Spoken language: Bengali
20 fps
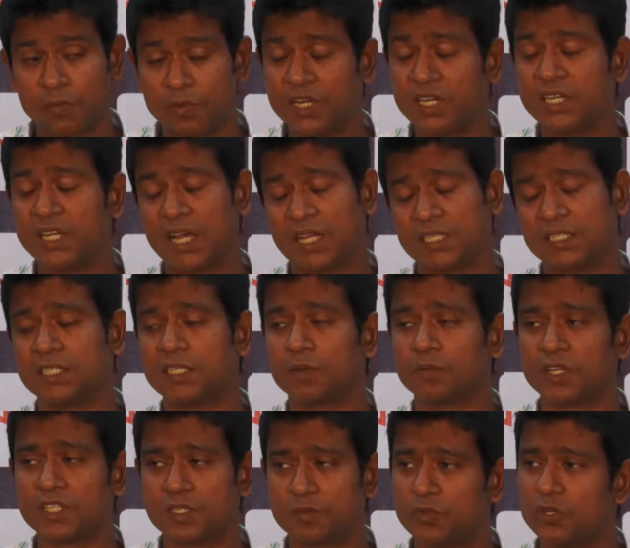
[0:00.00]
অ্যাবিলিটি আছে যে
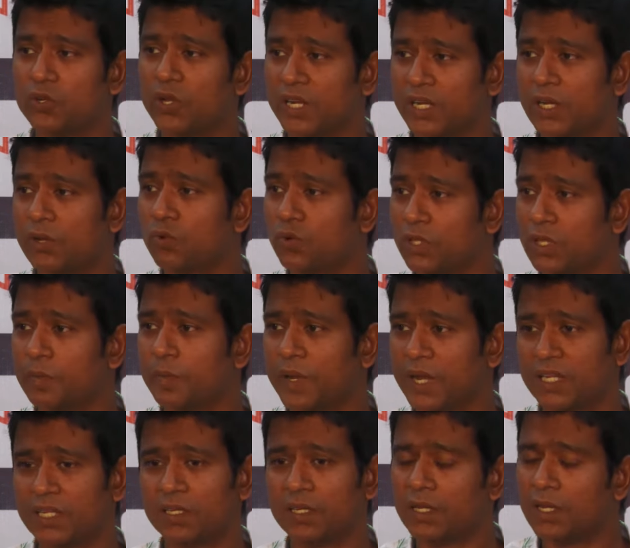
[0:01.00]
আমরা স্পিনও হ্যান্ডেল করতে
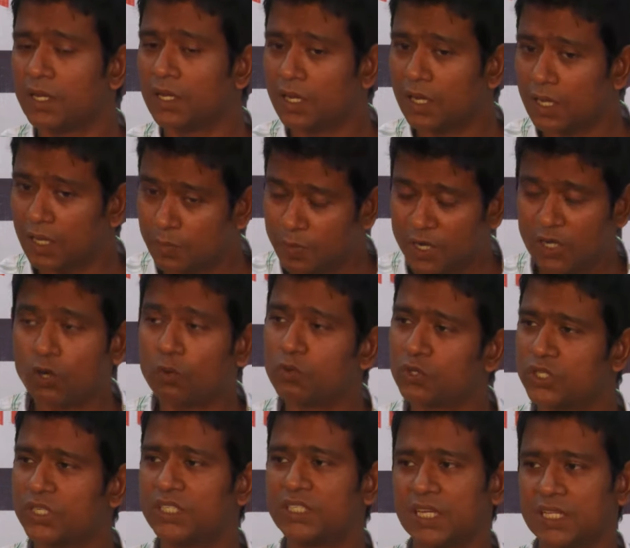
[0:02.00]
পারি বাট
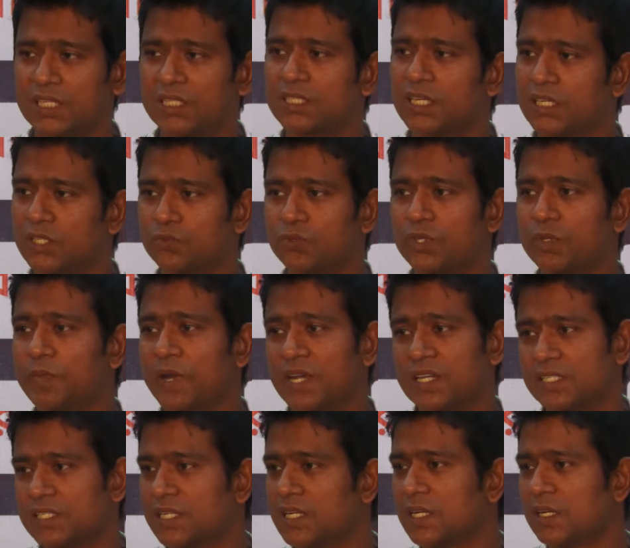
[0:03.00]
অবশ্যই যা সুইন
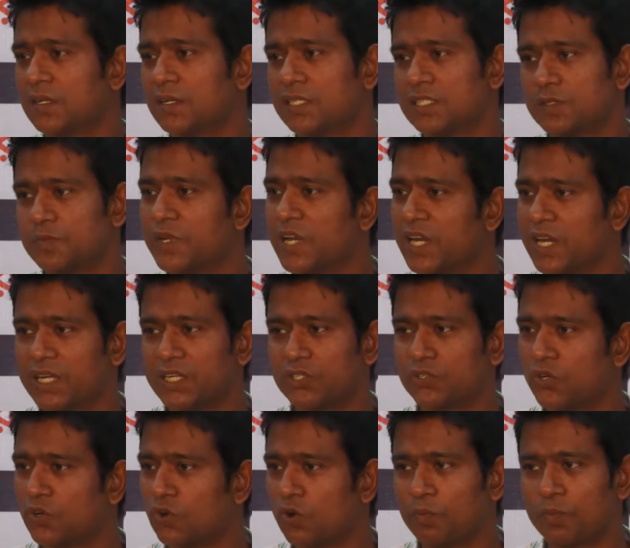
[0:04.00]
পাকিস্তানের স্পিন অ্যাটাকের
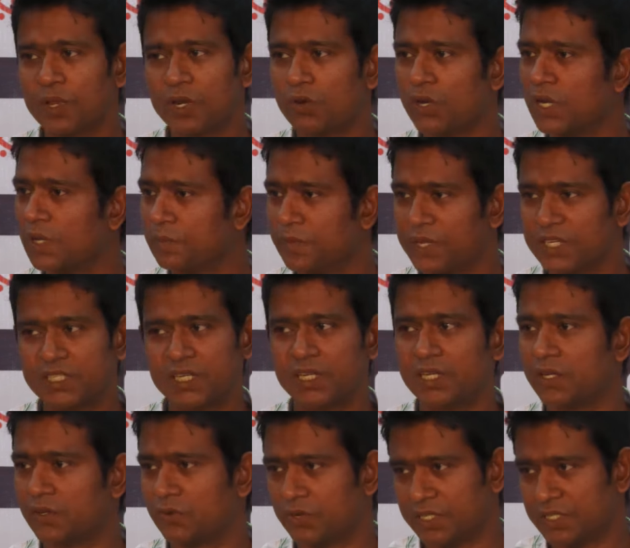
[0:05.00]
সঙ্গে কম্পেয়ার করলে বেশ
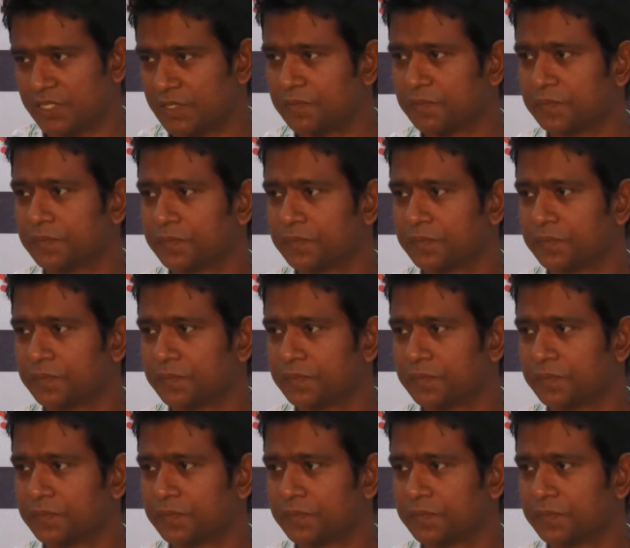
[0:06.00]
এগিয়ে রয়েছে